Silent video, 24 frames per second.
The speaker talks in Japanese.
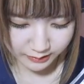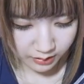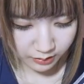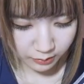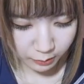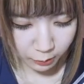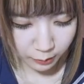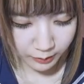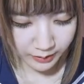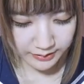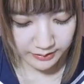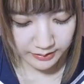あ、
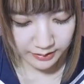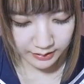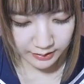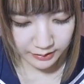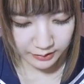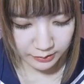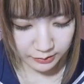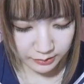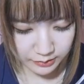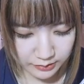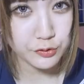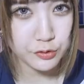終わったけ
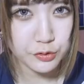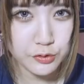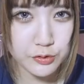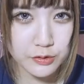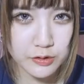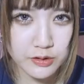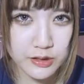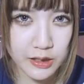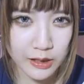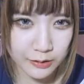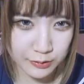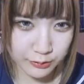ど、相
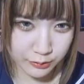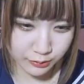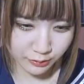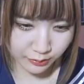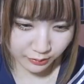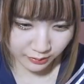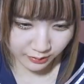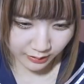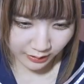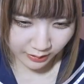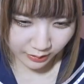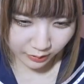当
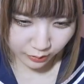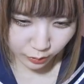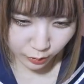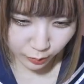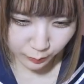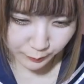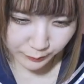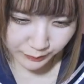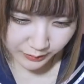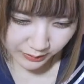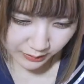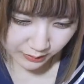ダウンロードで
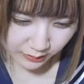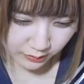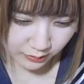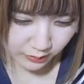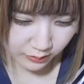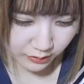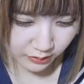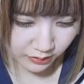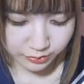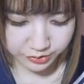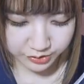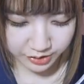
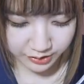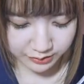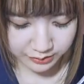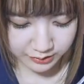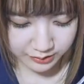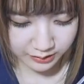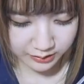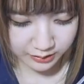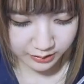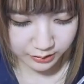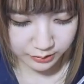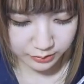オープニングの尺
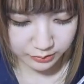なんだ